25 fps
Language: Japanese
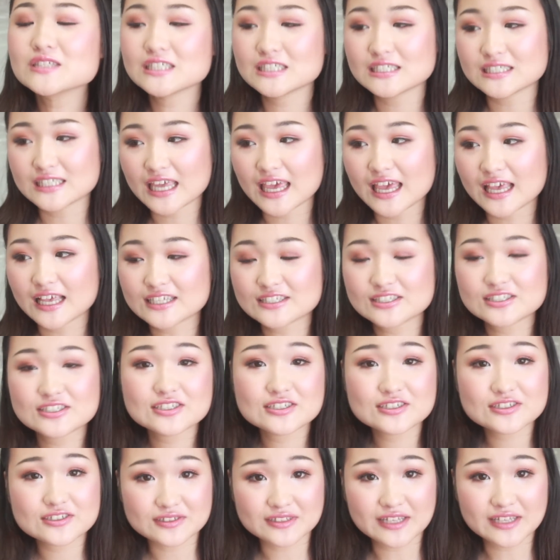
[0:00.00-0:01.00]
にねす
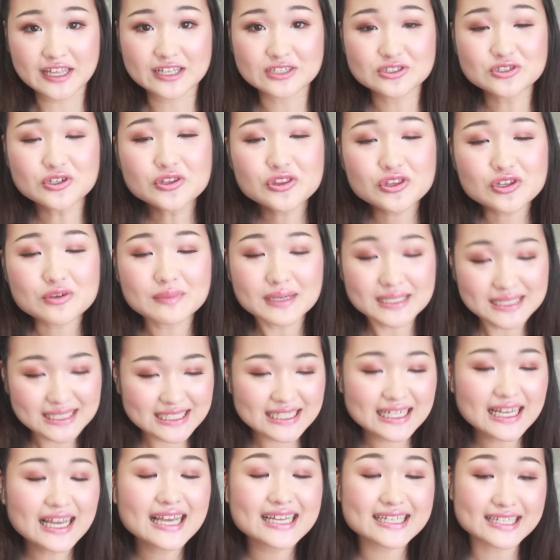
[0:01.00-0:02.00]
るのねちょっと間
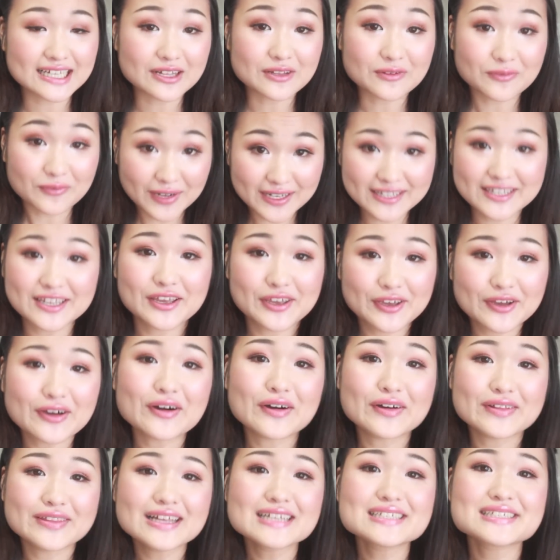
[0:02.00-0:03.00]
違いなわけ
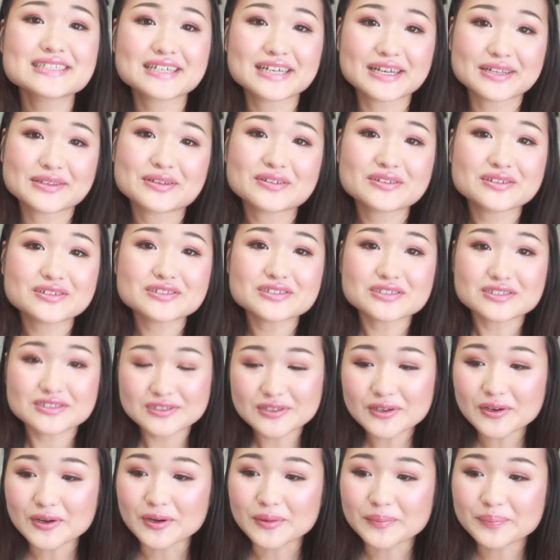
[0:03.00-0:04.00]
よなぜかという
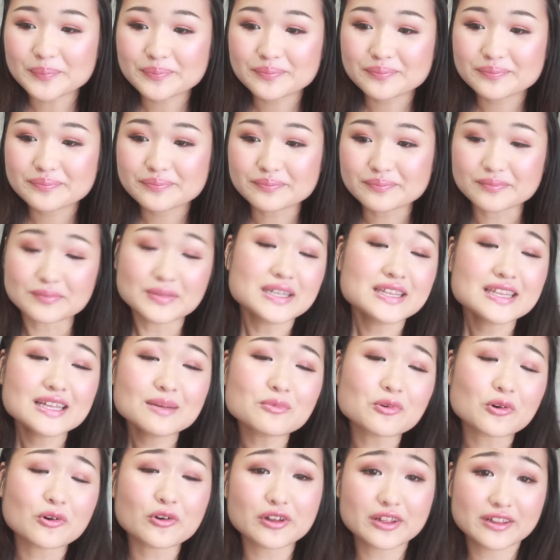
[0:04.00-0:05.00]
とみんな
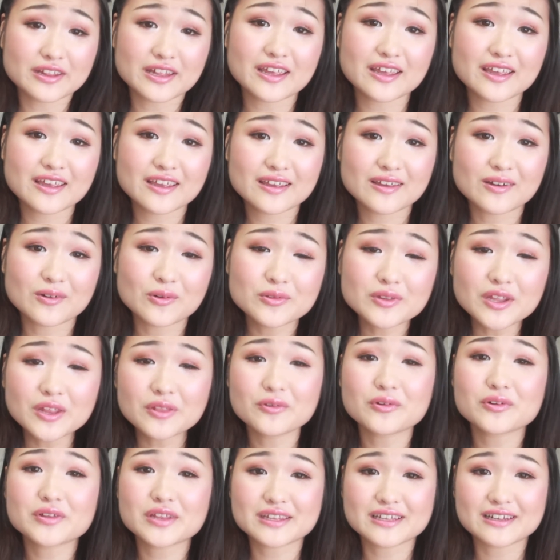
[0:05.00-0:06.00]
もこれね女
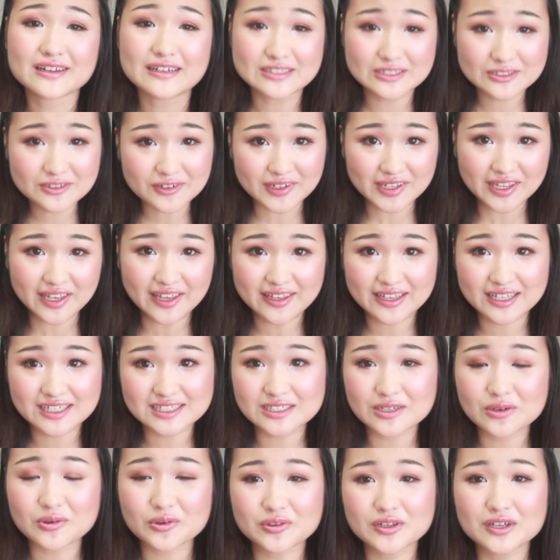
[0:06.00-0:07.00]
の子だったら一度は経験し
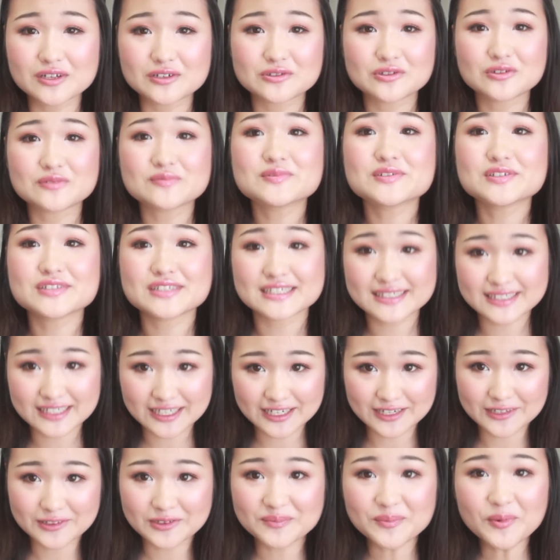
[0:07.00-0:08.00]
たことあると思うんです
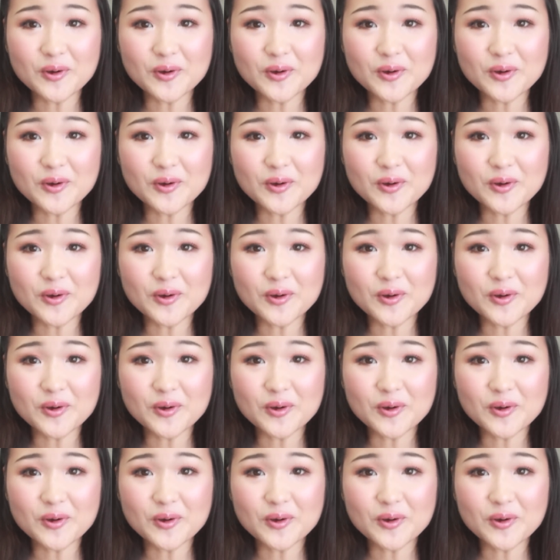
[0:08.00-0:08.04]
けれど